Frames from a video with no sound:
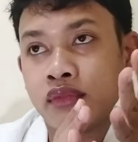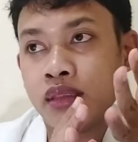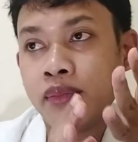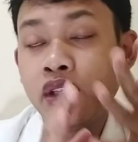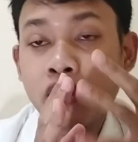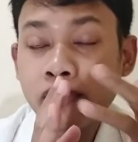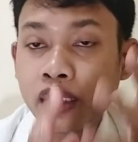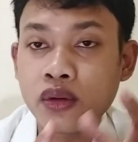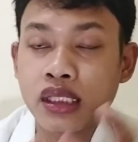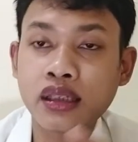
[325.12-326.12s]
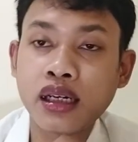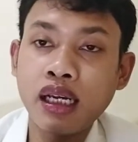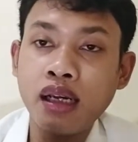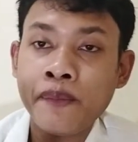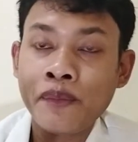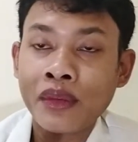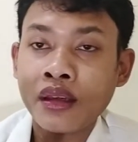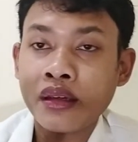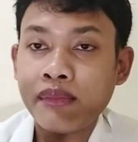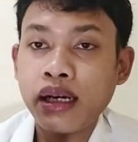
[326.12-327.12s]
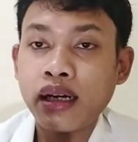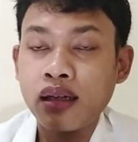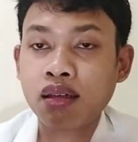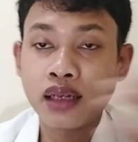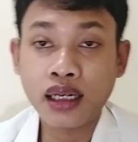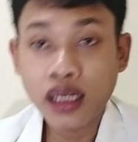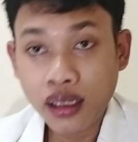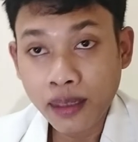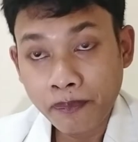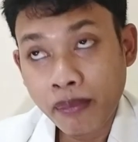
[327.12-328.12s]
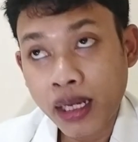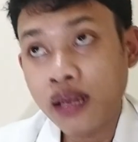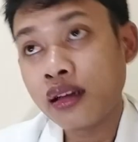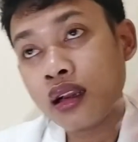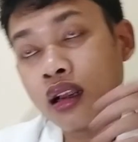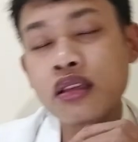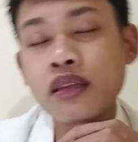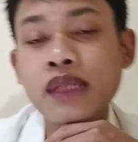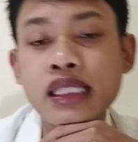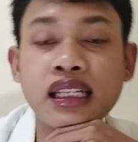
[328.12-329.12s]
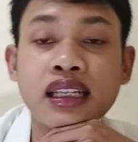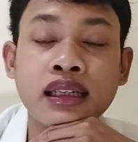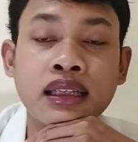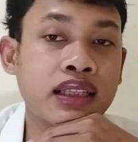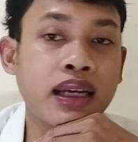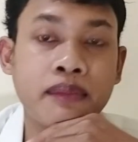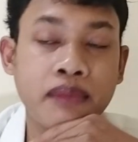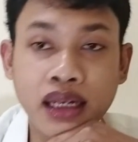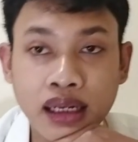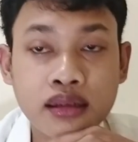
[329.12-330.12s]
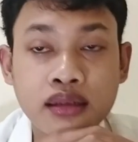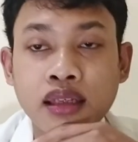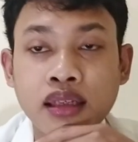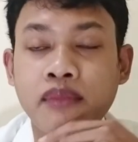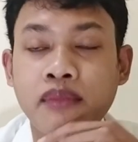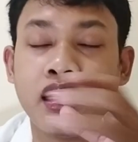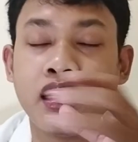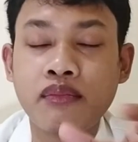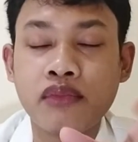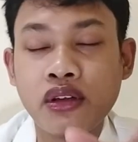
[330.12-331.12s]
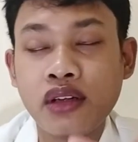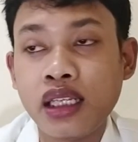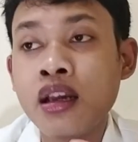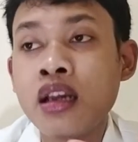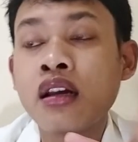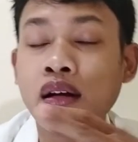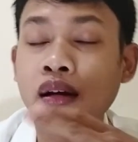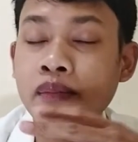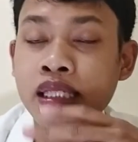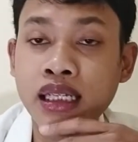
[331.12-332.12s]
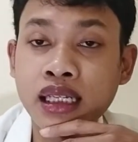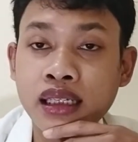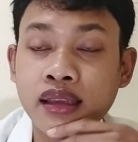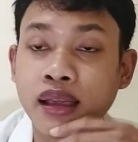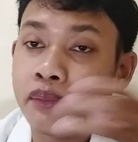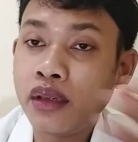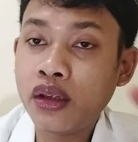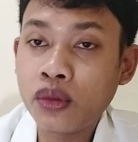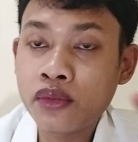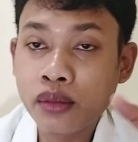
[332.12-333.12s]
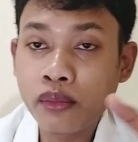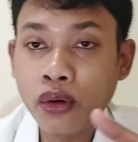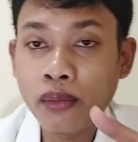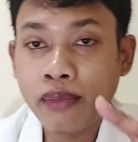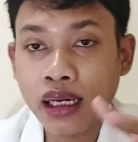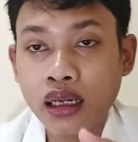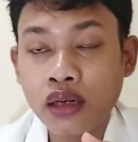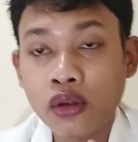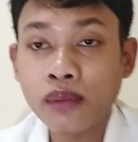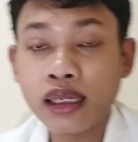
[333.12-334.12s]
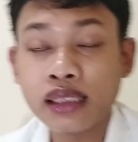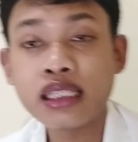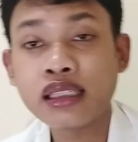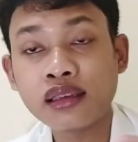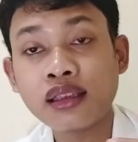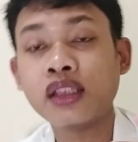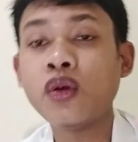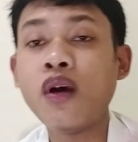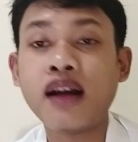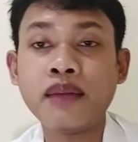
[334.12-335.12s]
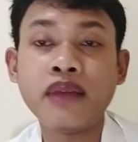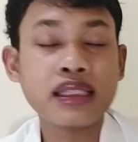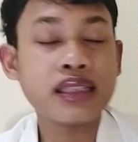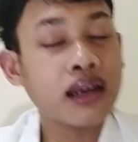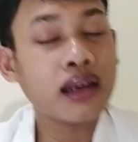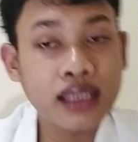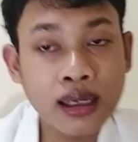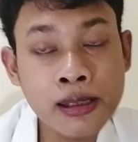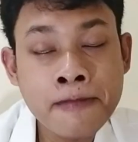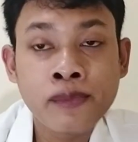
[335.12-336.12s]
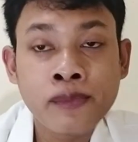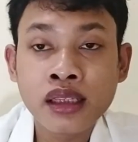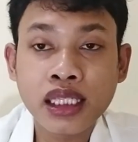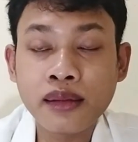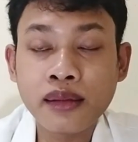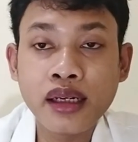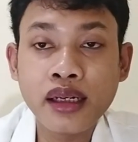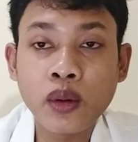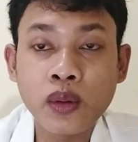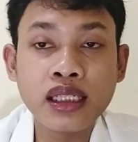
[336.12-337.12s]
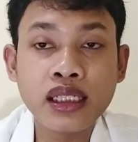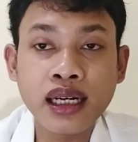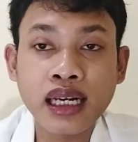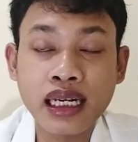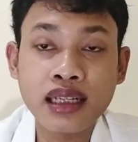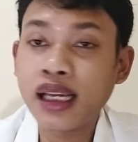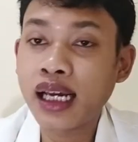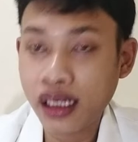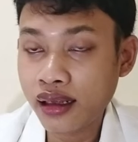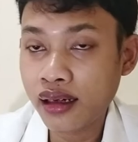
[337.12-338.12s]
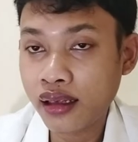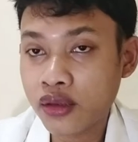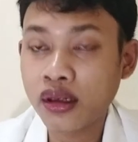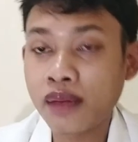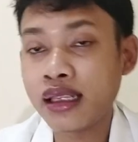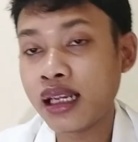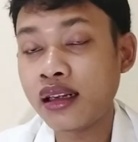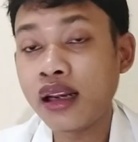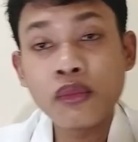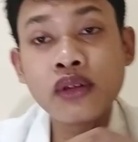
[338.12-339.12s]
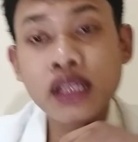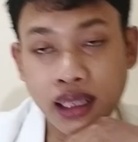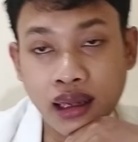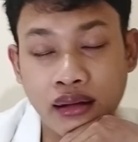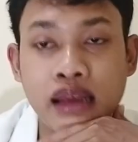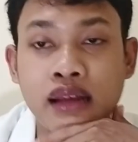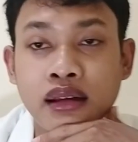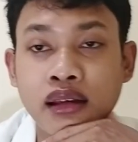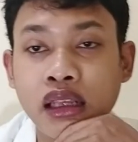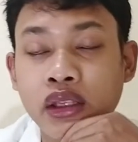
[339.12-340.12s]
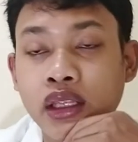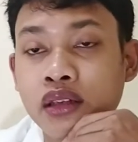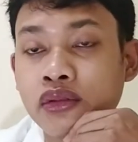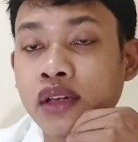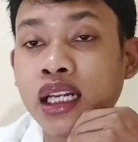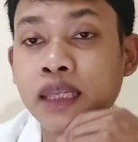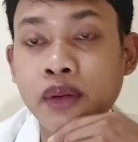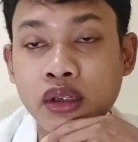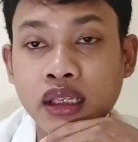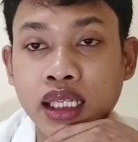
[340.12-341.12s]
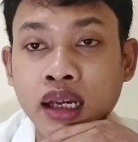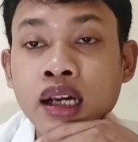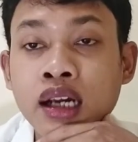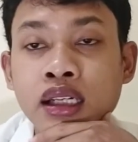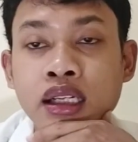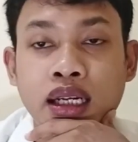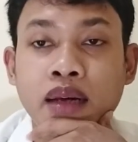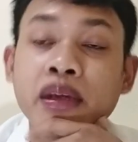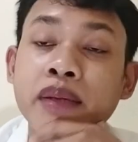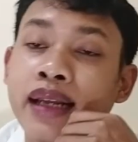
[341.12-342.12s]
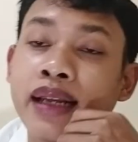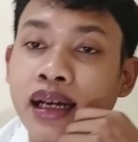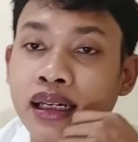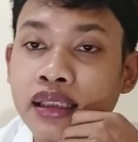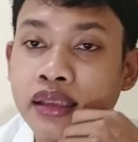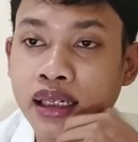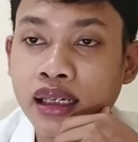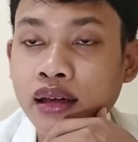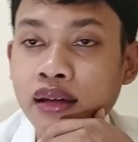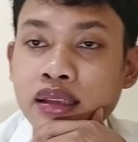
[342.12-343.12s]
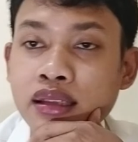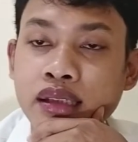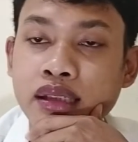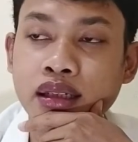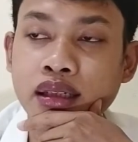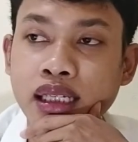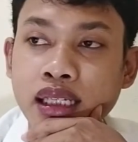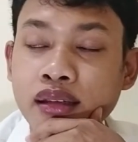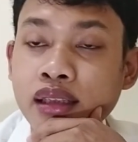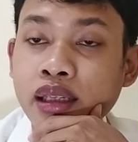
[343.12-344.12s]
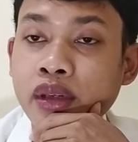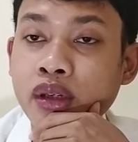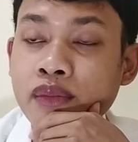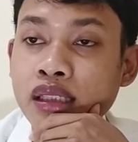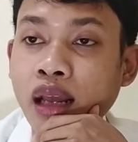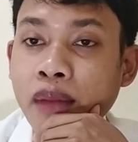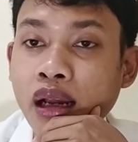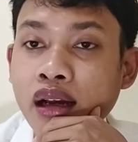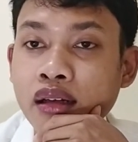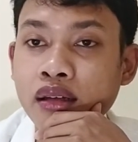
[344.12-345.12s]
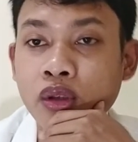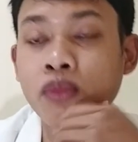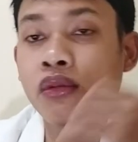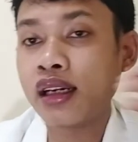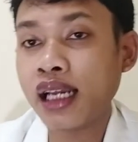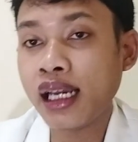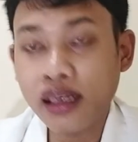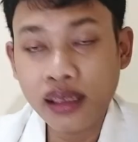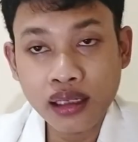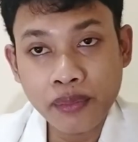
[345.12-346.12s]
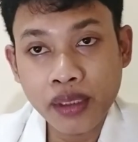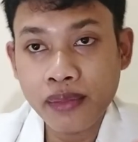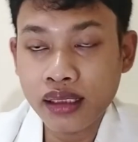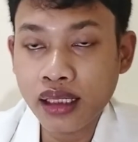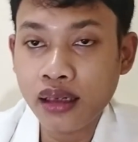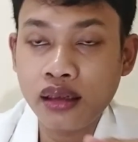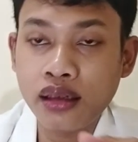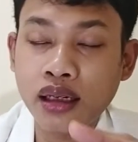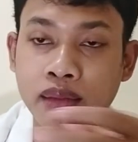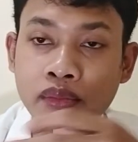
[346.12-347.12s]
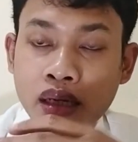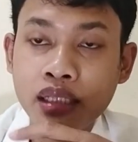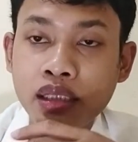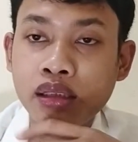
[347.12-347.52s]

uh, minum itu setelah eh, makan. Karena apa? Kalau semisalnya kita makan, eh, ma sorry, kalau misalnya kita minum sebelum makan, otomatis kita itu akan merasa kenyang terlebih dahulu dengan adanya air yang sudah banyak di lambung kita, air yang sudah di perut kita. Nah, berbeda halnya kalau semisalnya kita minum setelah makan, itu bukan air yang lebih banyak di dalam